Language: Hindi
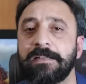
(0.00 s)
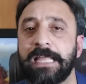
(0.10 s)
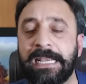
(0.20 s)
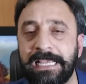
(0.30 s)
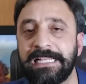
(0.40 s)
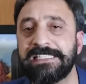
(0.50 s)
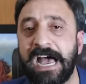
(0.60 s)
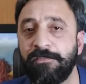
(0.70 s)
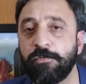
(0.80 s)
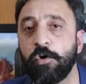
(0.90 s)
तहरीक
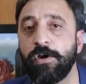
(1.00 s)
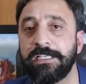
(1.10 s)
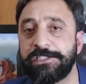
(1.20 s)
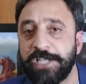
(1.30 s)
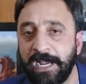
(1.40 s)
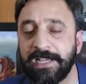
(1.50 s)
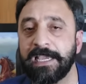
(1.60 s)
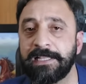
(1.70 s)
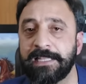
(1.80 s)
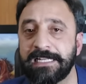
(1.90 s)
इंसाफ को इस जंग
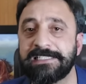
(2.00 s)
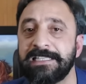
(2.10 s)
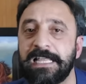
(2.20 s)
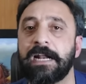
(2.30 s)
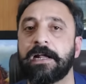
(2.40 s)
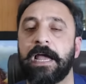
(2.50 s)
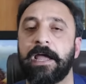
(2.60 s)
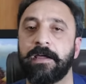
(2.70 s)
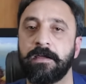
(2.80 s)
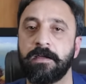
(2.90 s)
के अंदर जिंदा रखा है